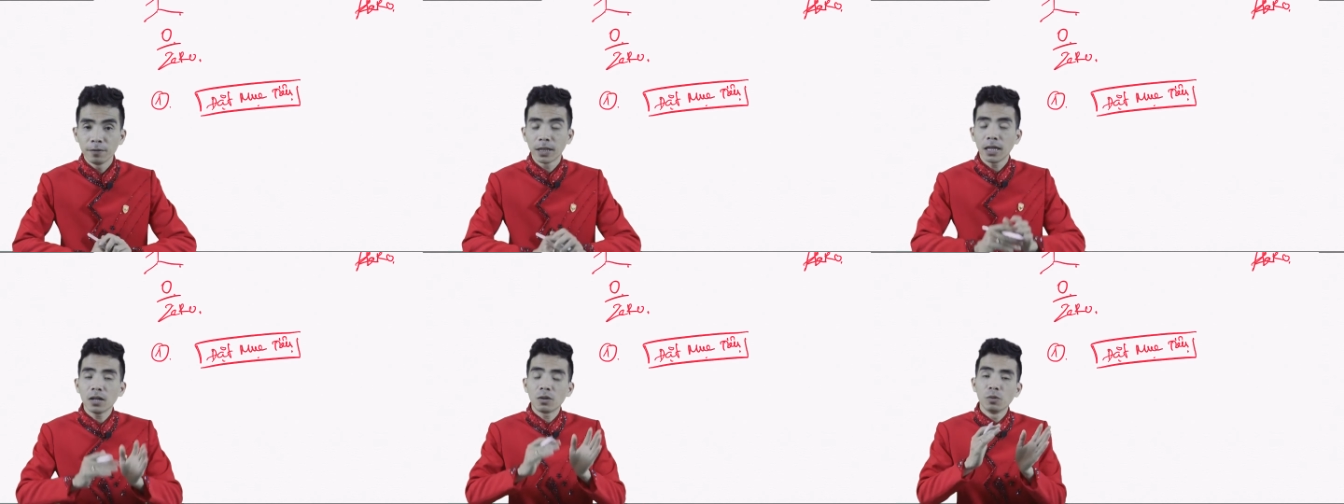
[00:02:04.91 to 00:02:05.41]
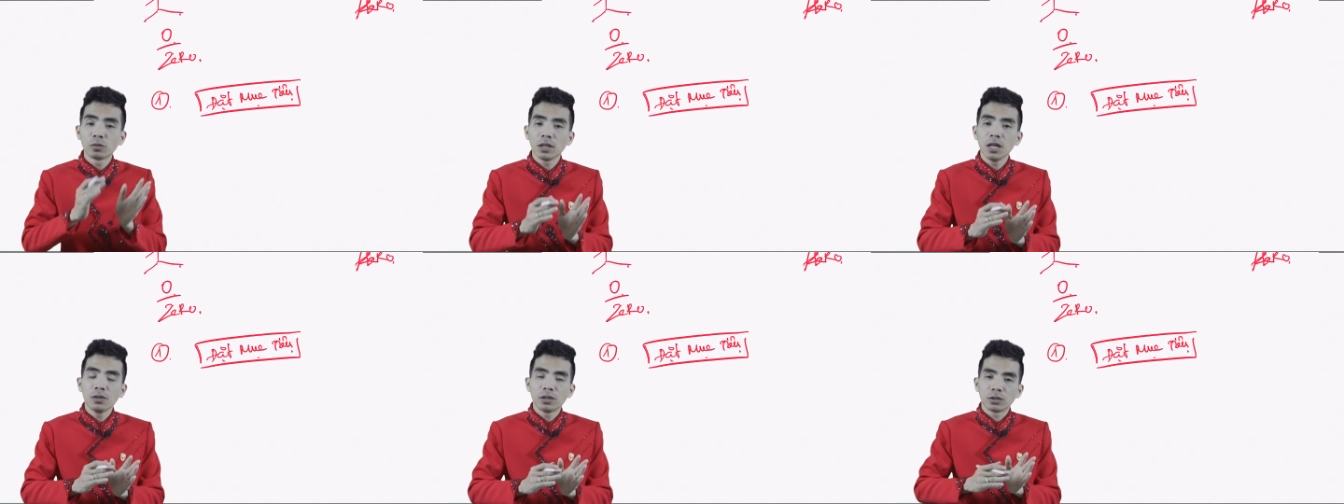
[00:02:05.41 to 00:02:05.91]
vì khi có mục
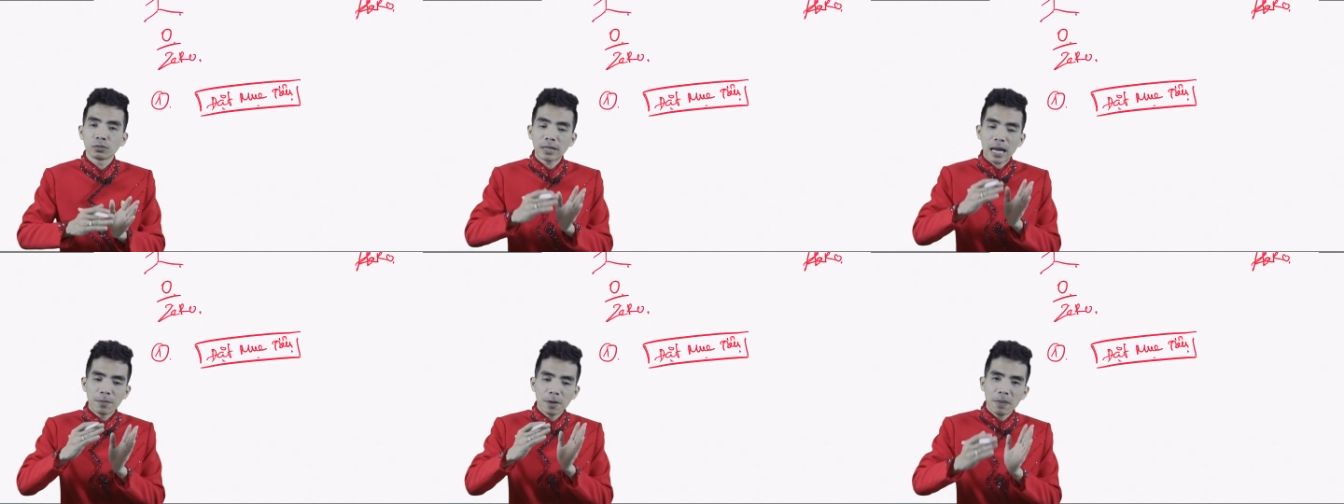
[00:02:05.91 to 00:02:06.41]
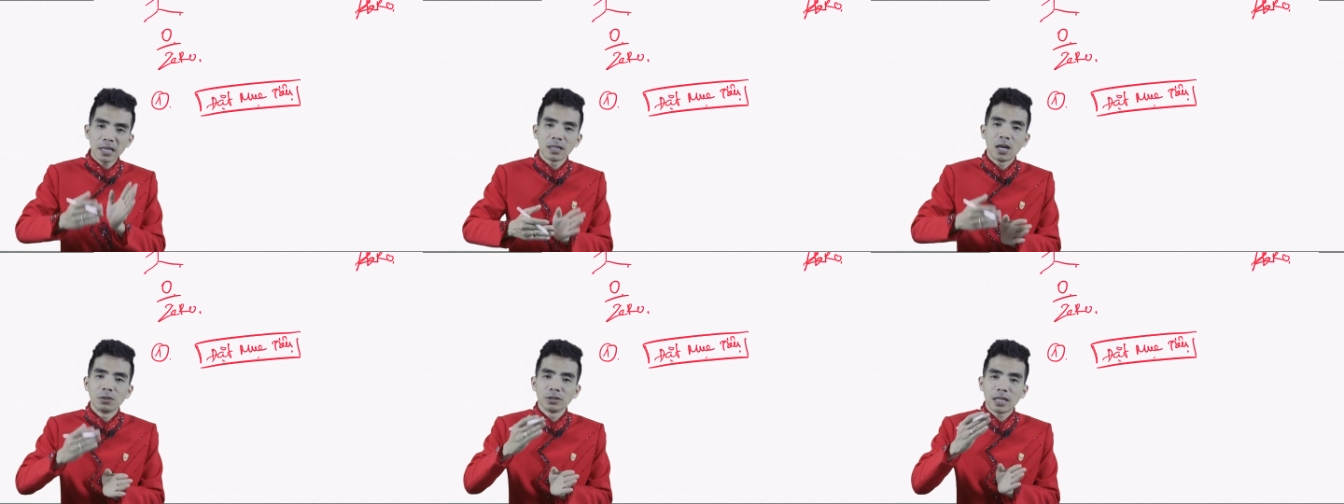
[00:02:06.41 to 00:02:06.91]
tiêu thì chúng ta mới bắt
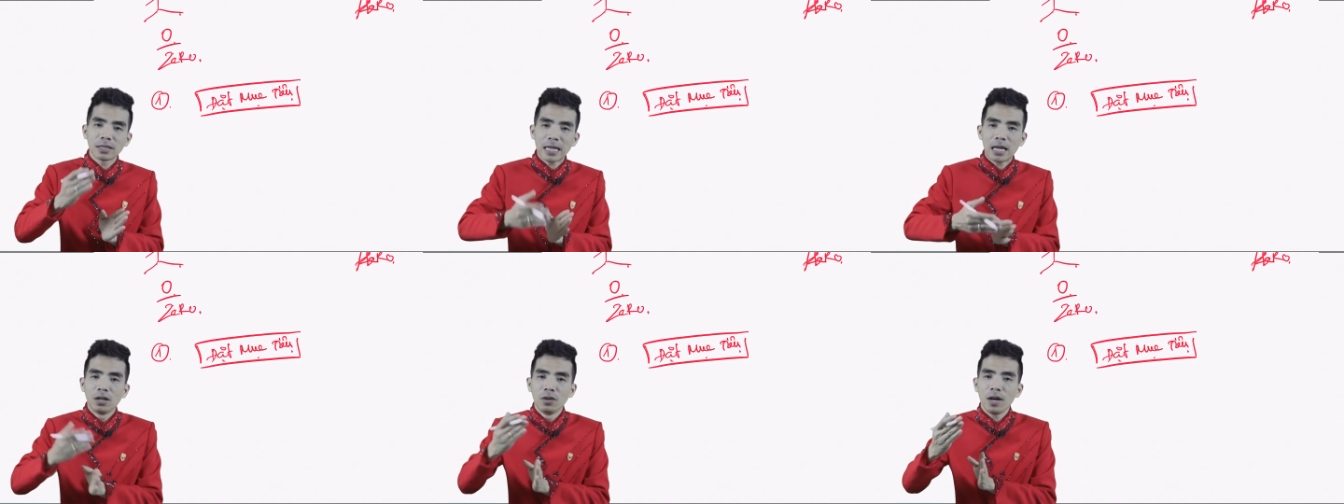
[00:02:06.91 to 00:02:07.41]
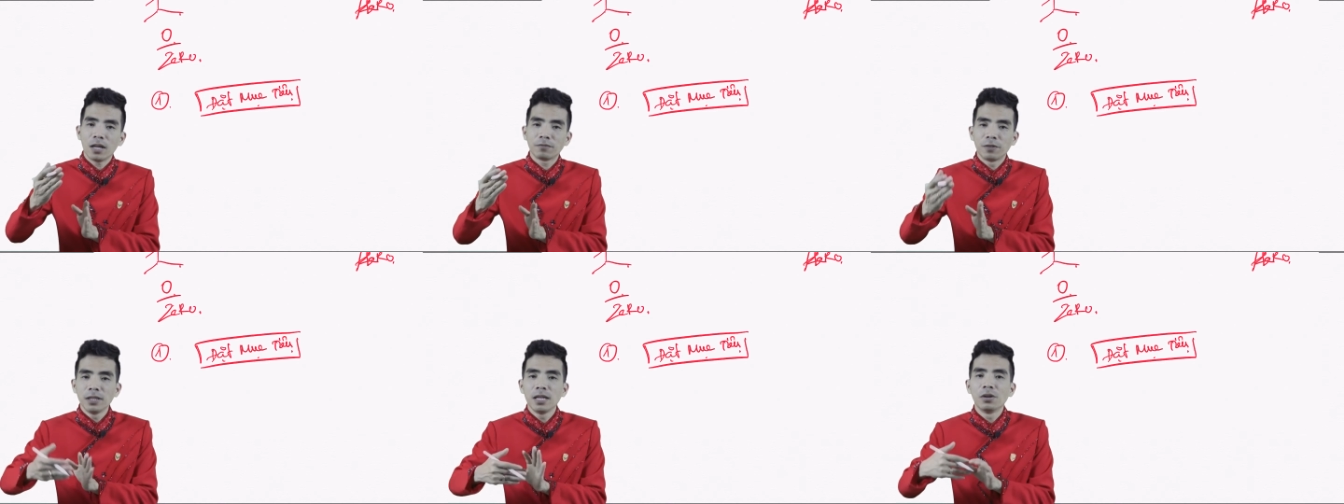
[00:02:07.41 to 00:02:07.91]
đầu rèn luyện
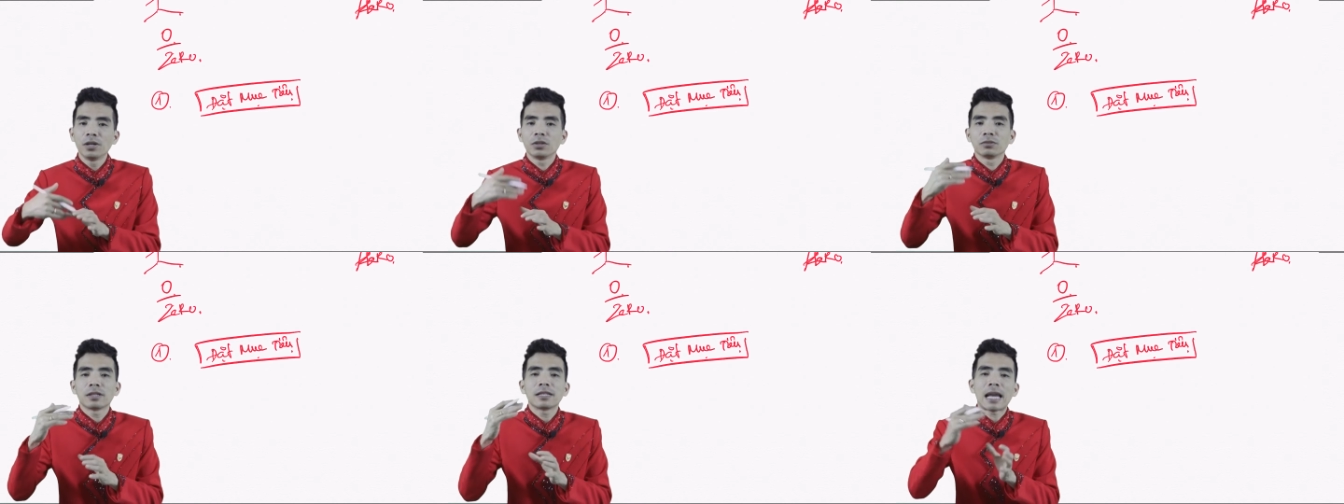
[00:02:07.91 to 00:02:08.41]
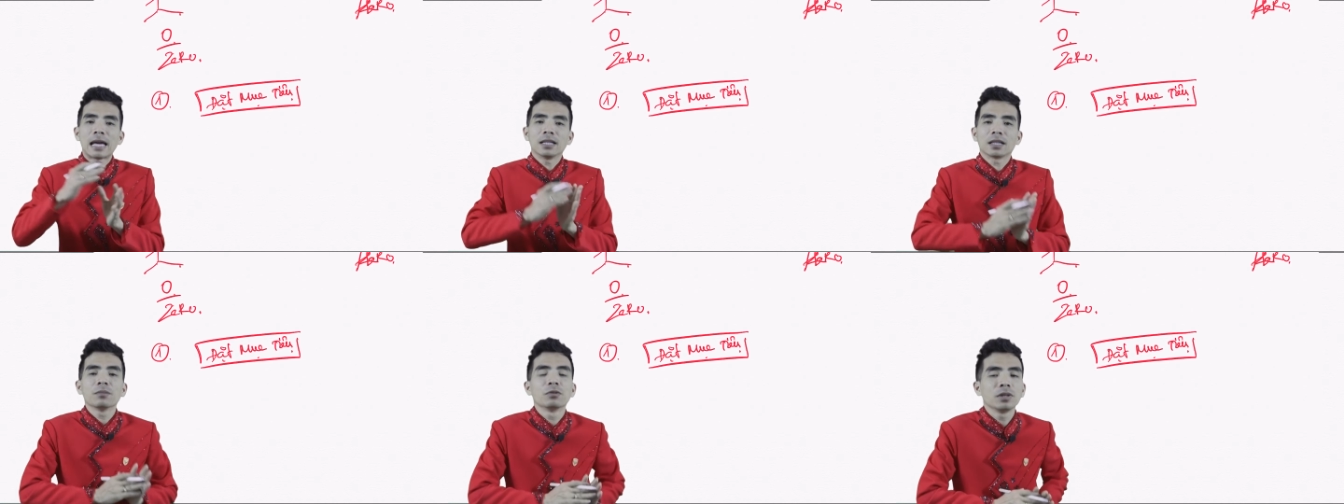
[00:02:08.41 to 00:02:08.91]
phấn đấu để chúng ta đạt
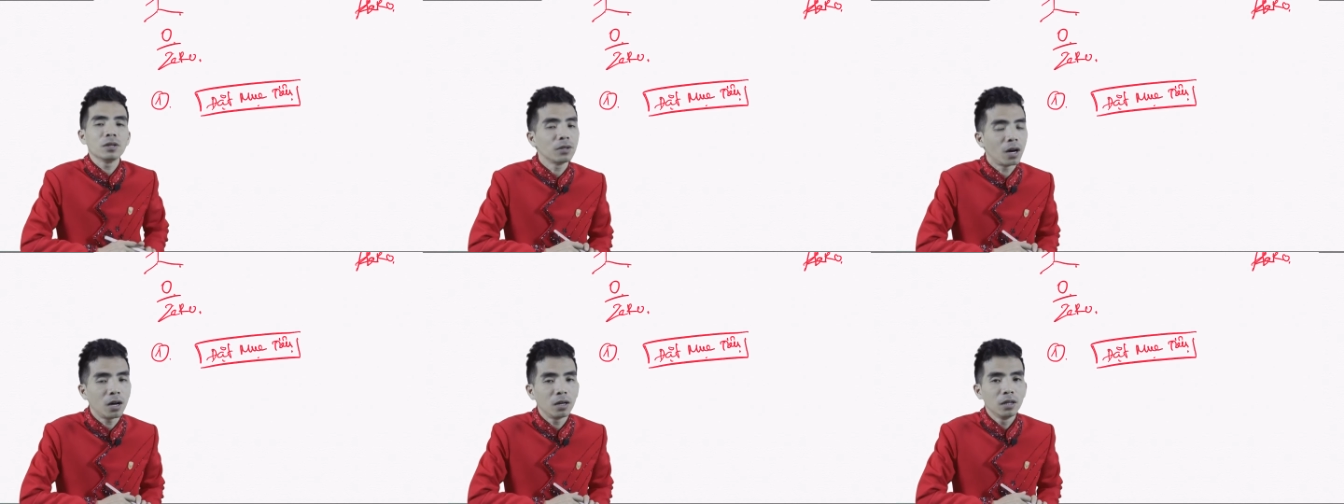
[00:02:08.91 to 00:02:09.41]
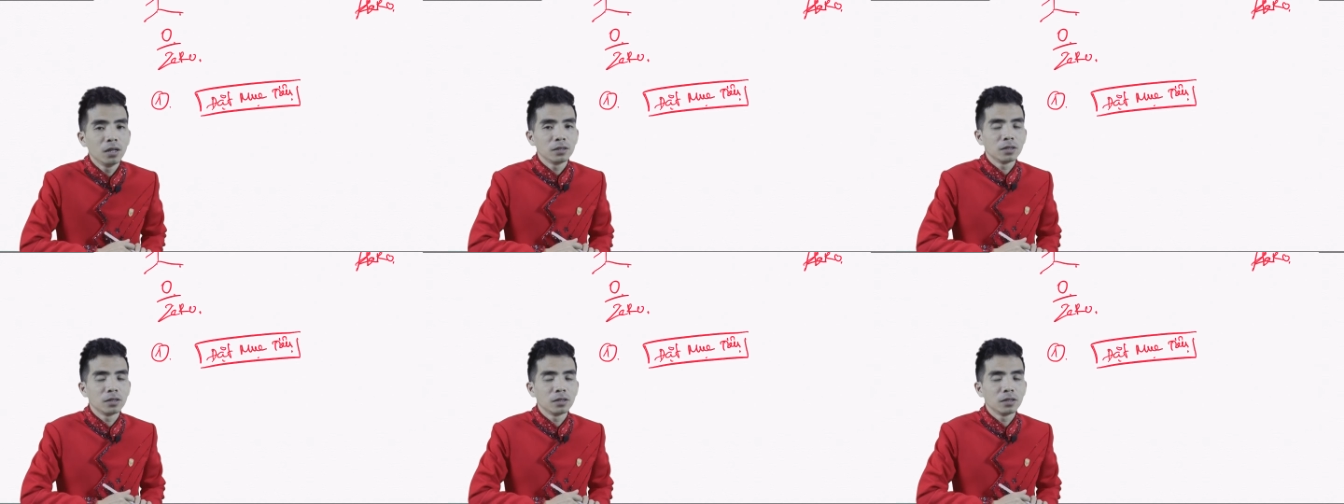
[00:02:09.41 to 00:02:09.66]
được cái mục tiêu đó